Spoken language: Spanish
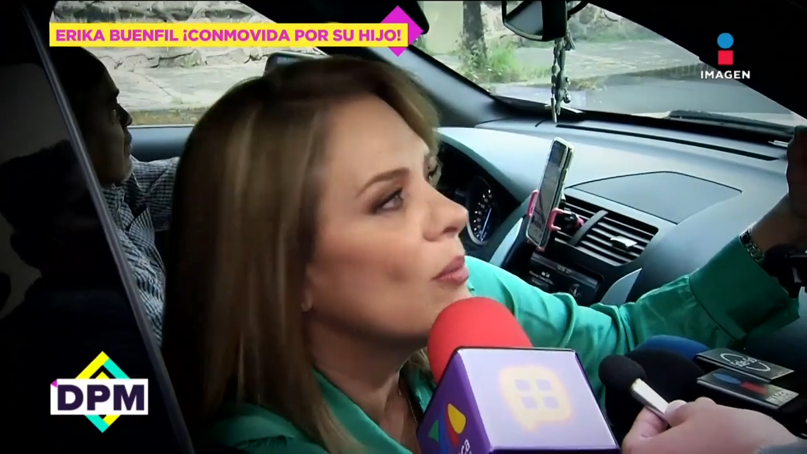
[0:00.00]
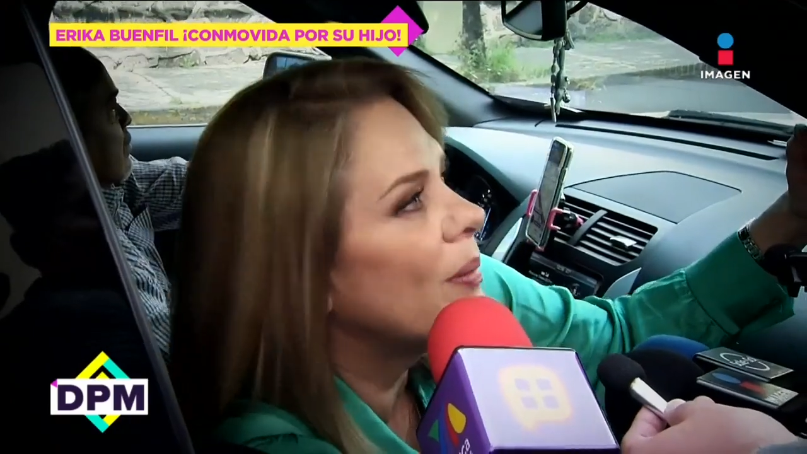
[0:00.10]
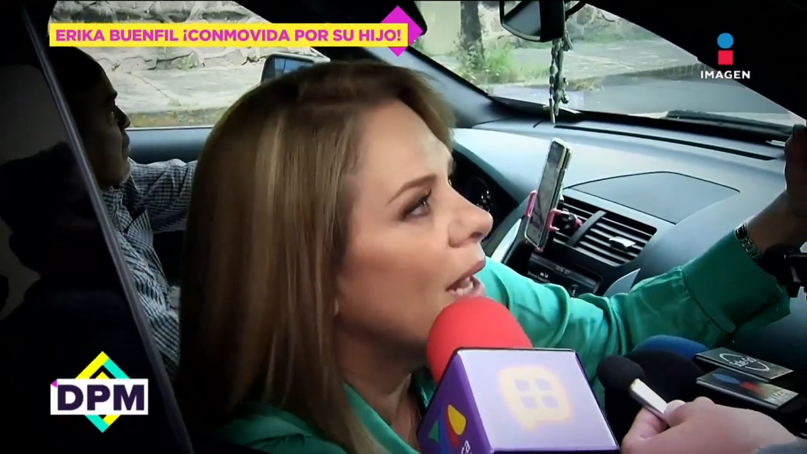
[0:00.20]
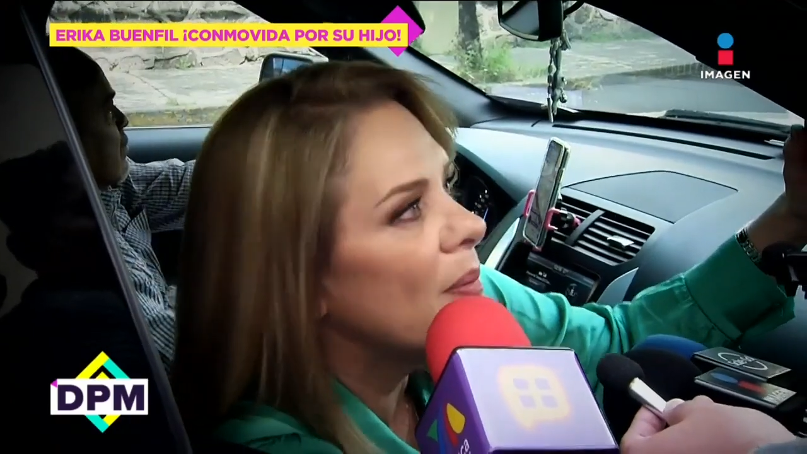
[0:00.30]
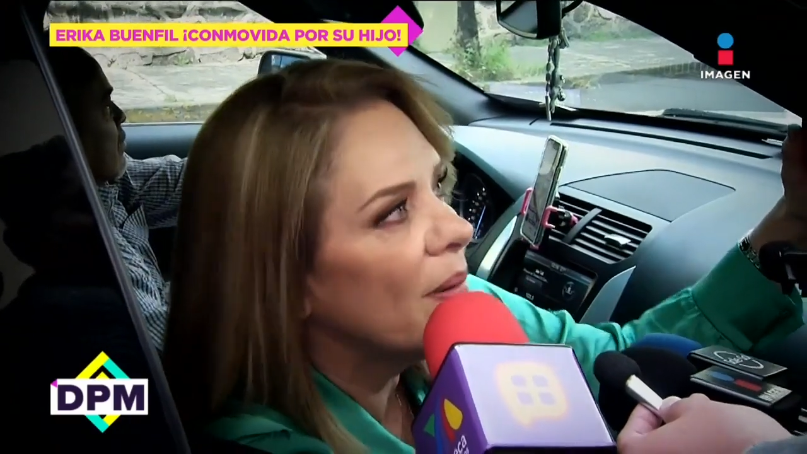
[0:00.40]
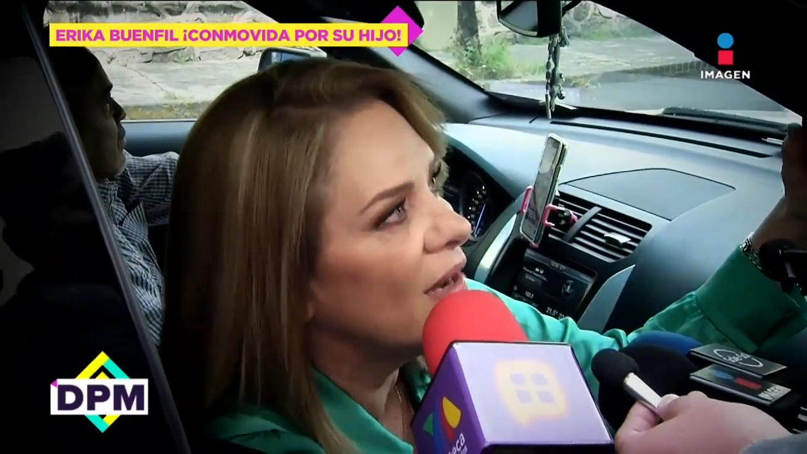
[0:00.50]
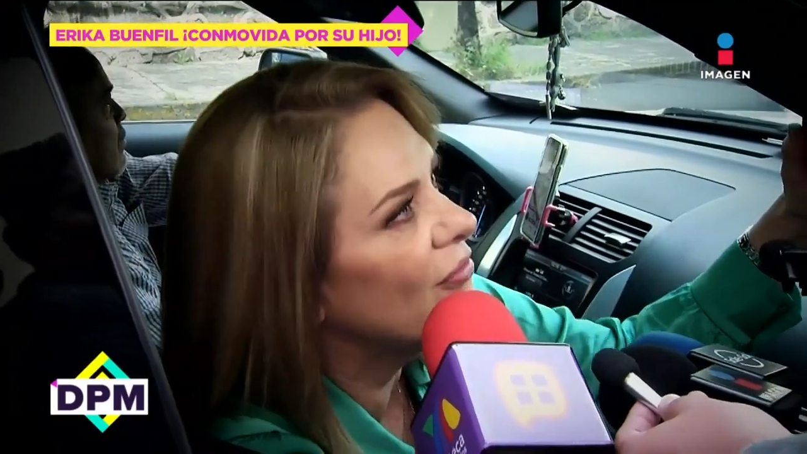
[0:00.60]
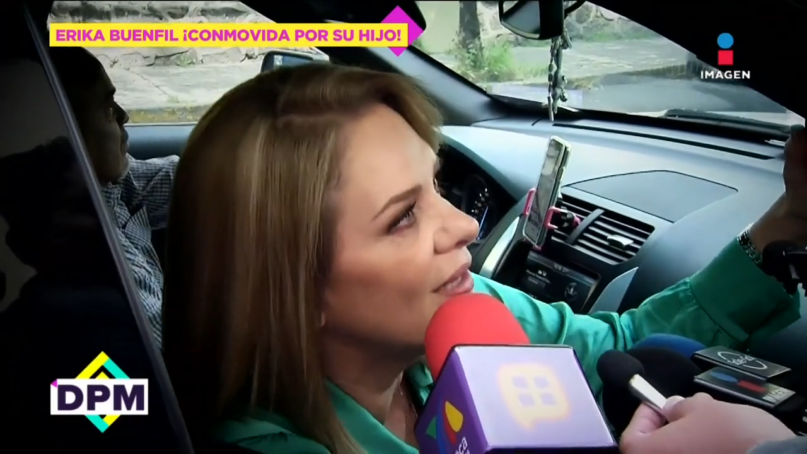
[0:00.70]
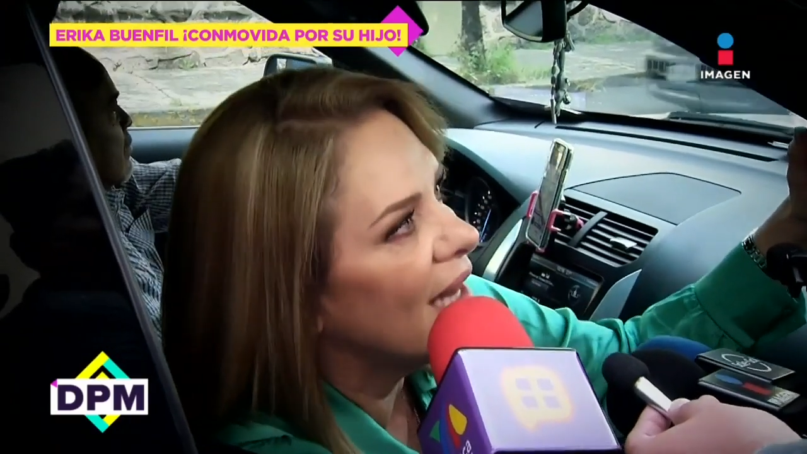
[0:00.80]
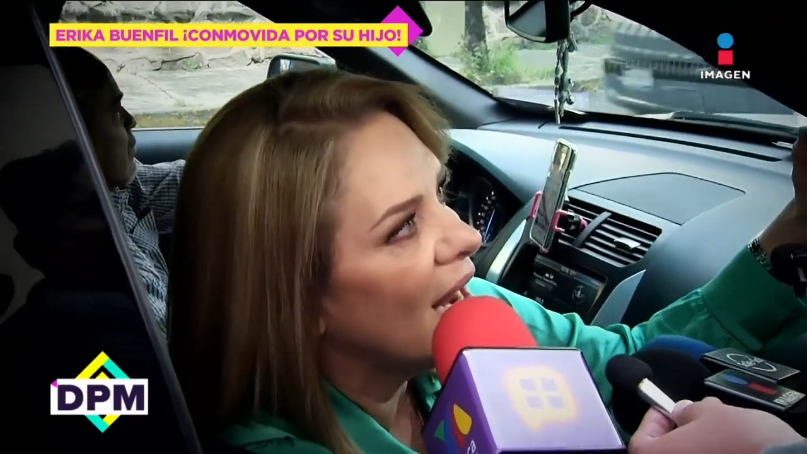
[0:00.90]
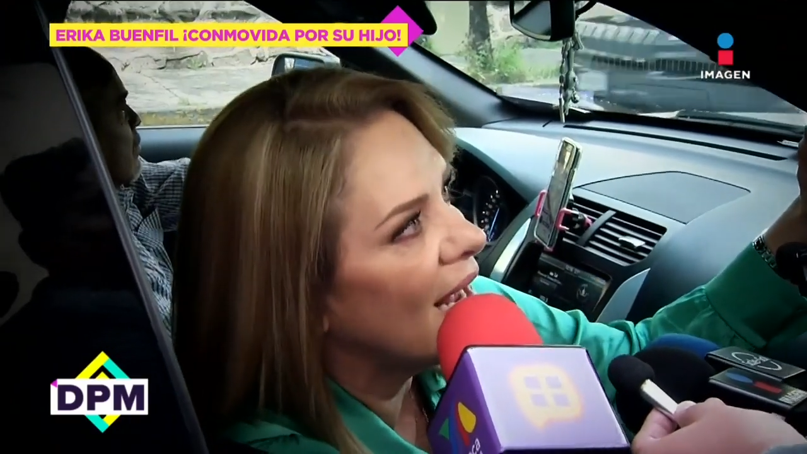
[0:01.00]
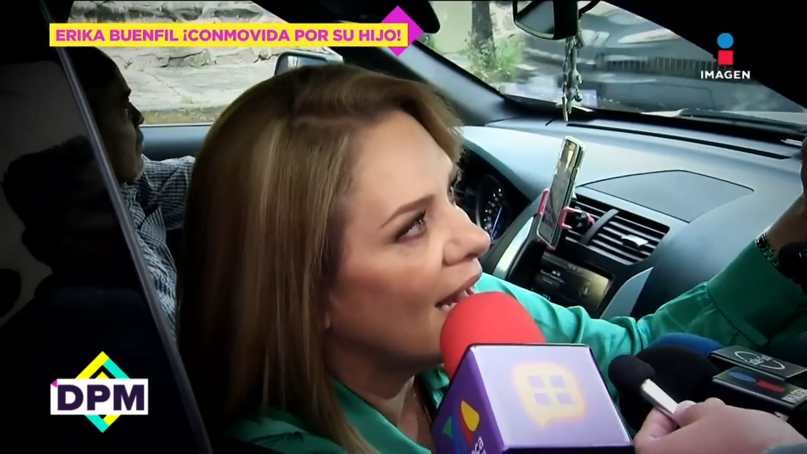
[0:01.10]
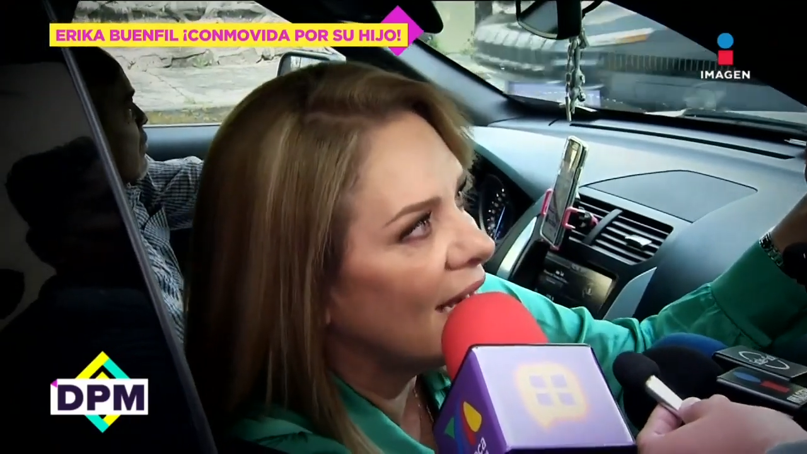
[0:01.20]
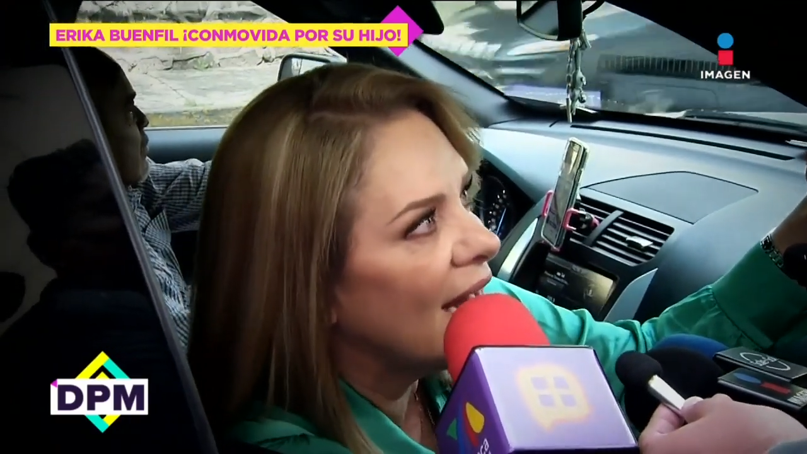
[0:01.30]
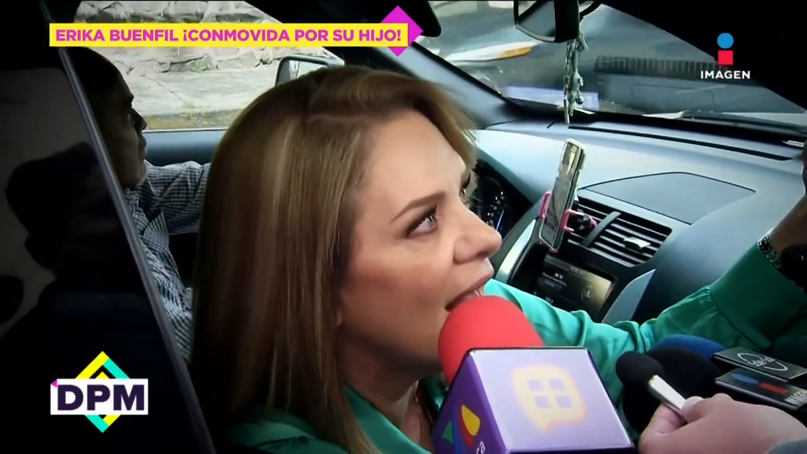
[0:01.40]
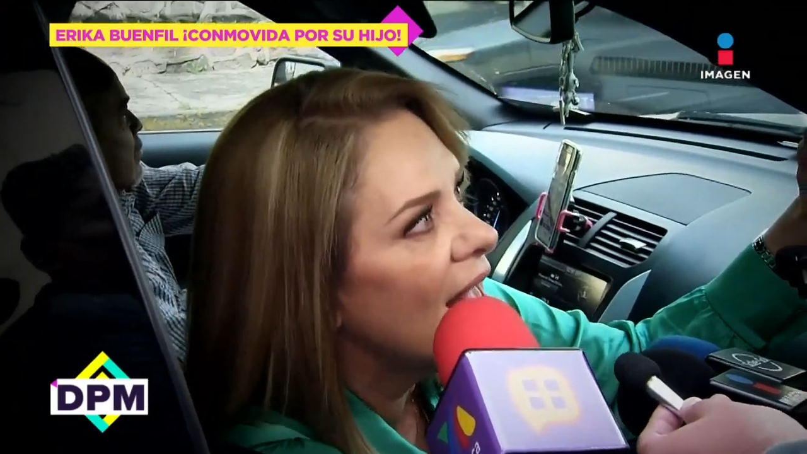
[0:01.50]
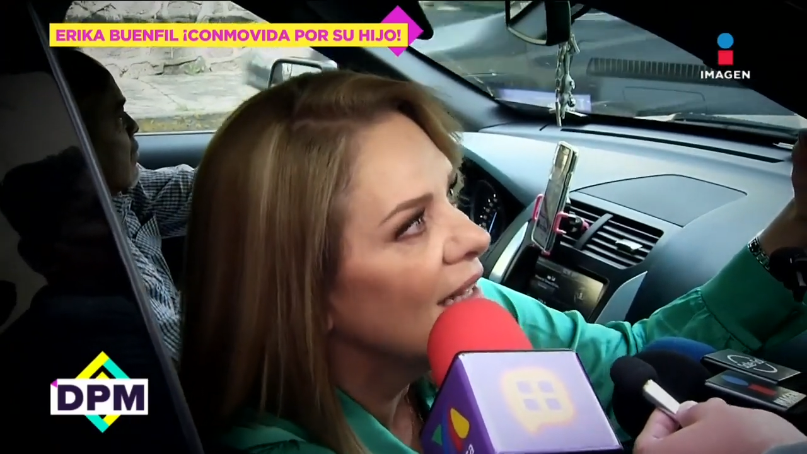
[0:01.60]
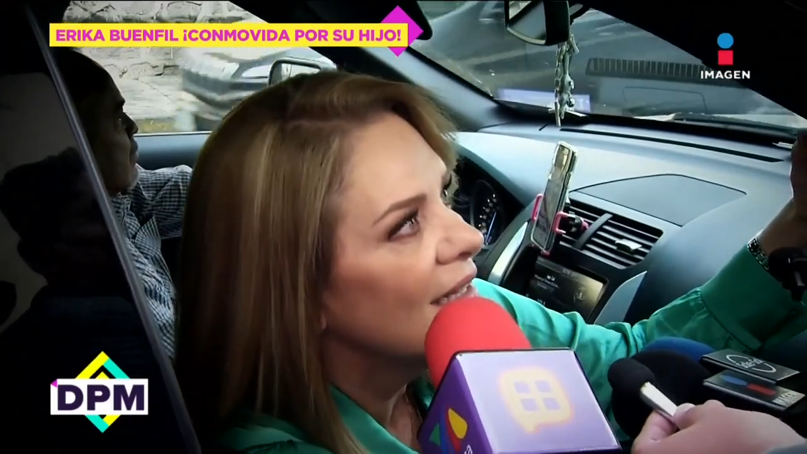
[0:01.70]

prepa, le falta la carrera